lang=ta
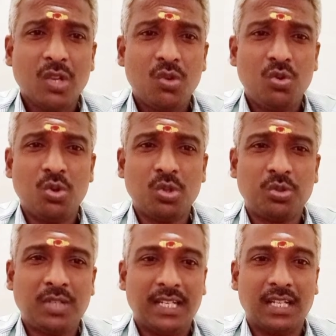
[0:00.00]
கூட்டு
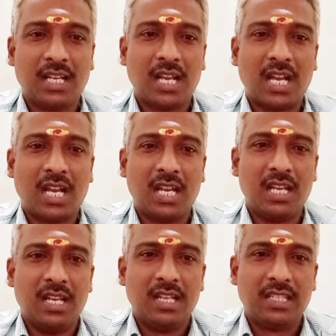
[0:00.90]
தொழில்
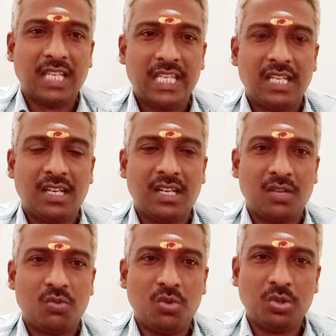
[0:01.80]
செய்
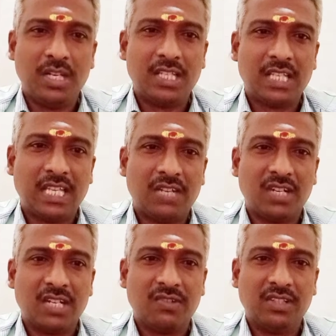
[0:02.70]
கூட்டு தொழில்
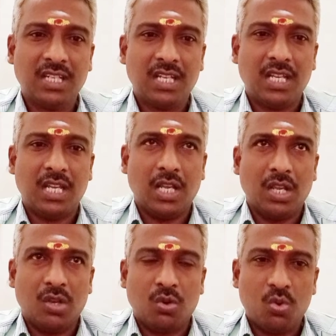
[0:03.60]
செய்கிறவங்களுக்கு வந்து
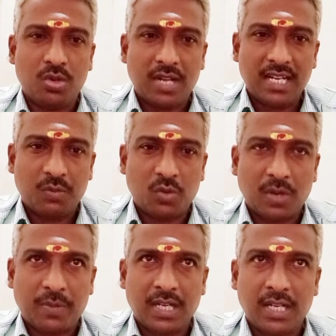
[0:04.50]
கூட்டாளிகள் மூலமாக